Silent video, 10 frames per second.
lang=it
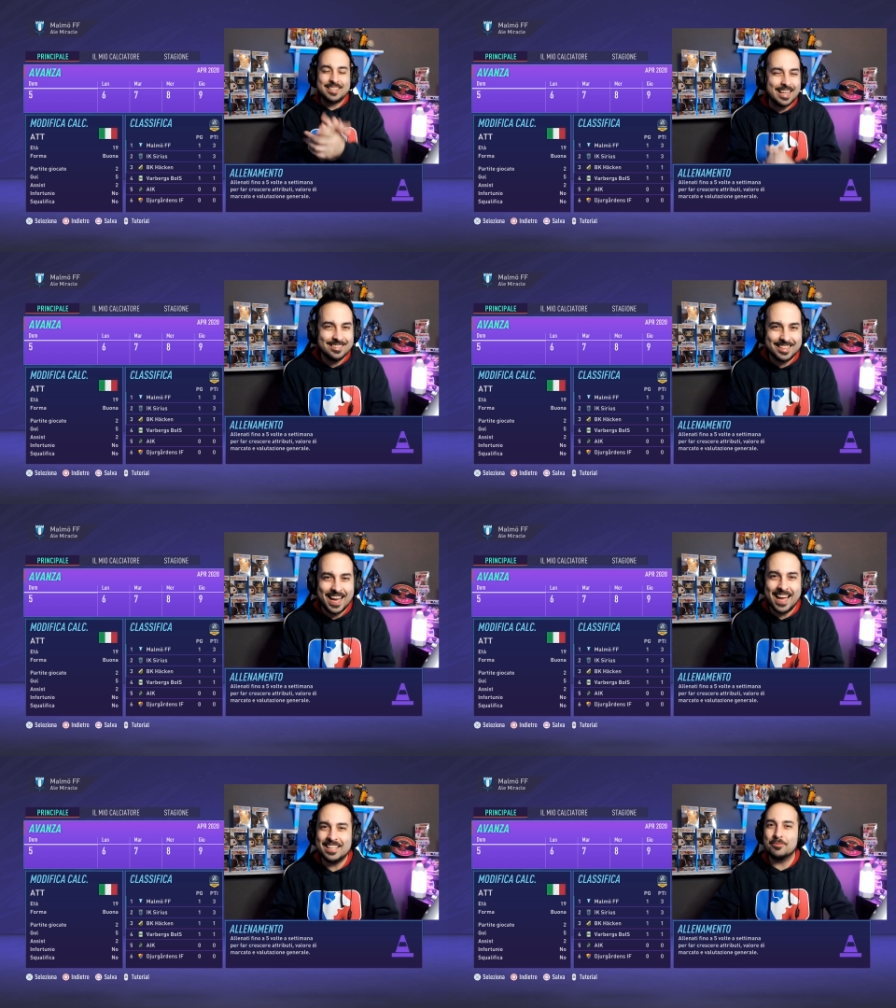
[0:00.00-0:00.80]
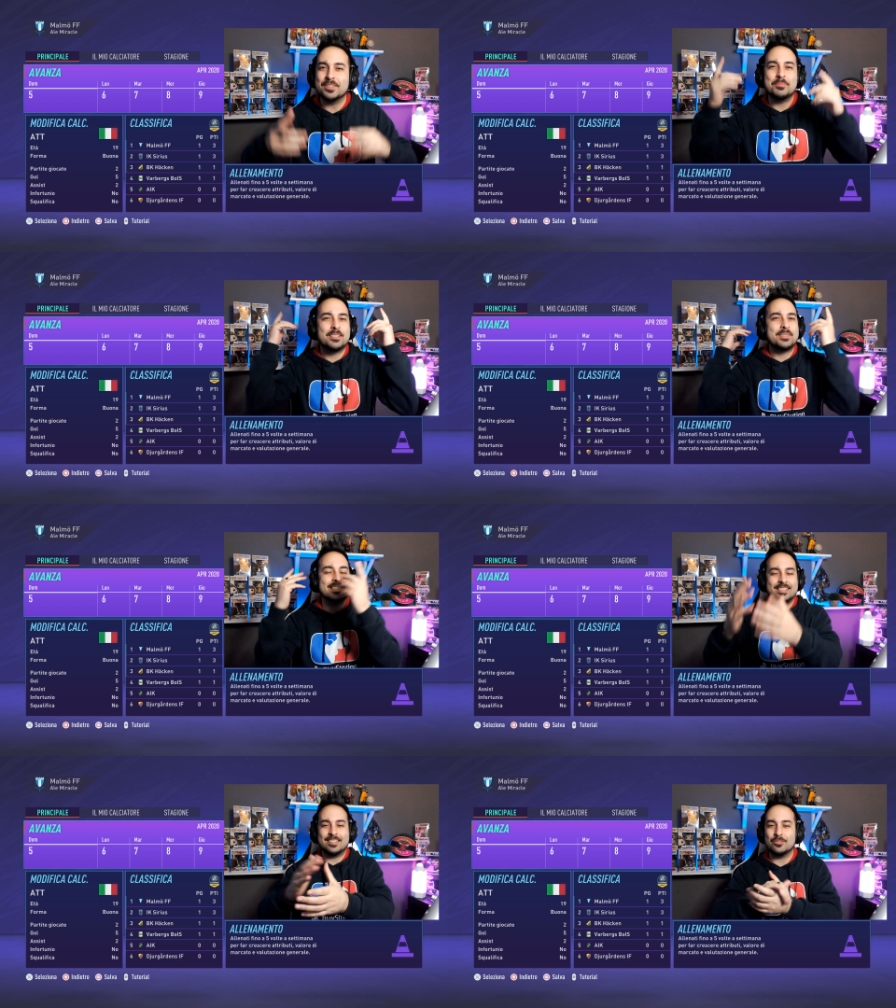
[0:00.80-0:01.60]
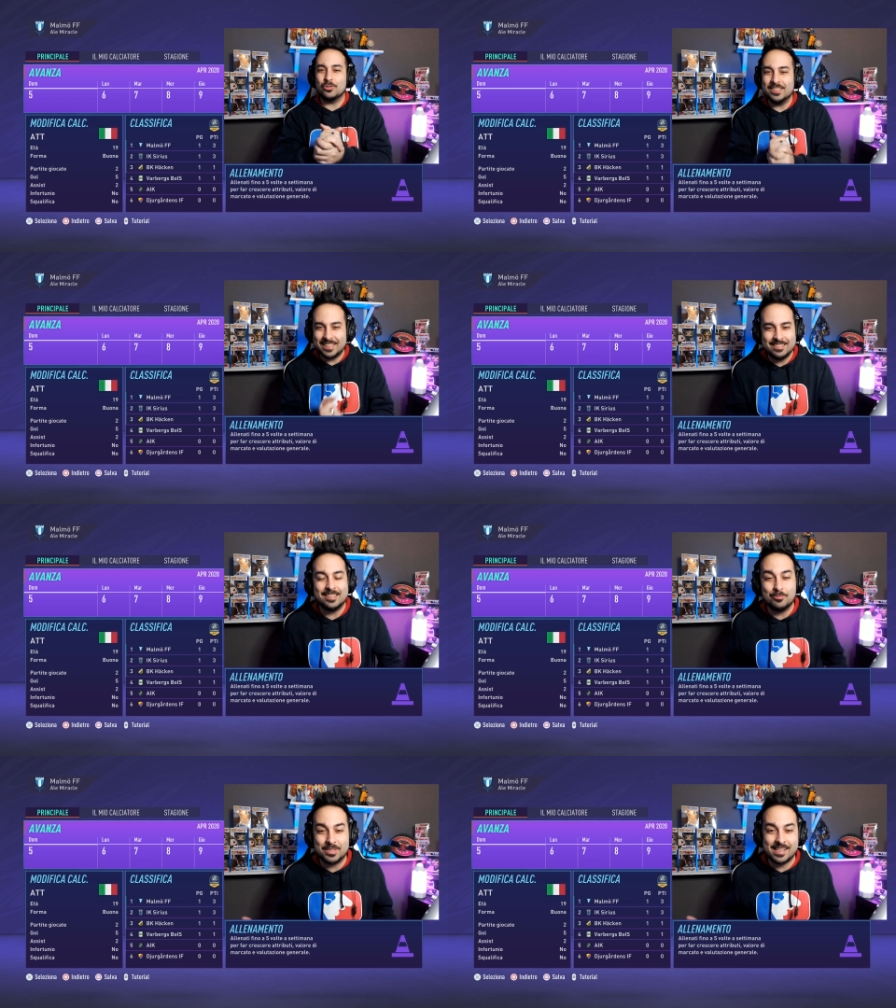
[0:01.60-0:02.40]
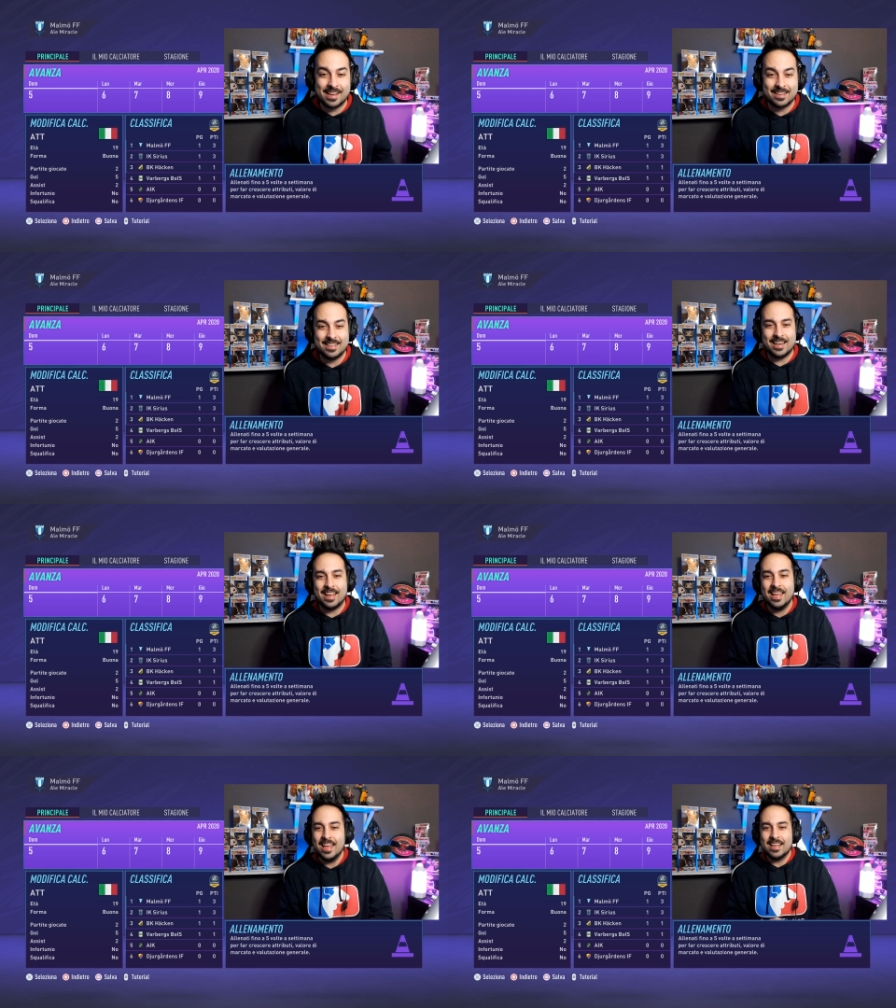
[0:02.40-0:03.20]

Tanti like, fatemi sapere se siete contenti di queste carriere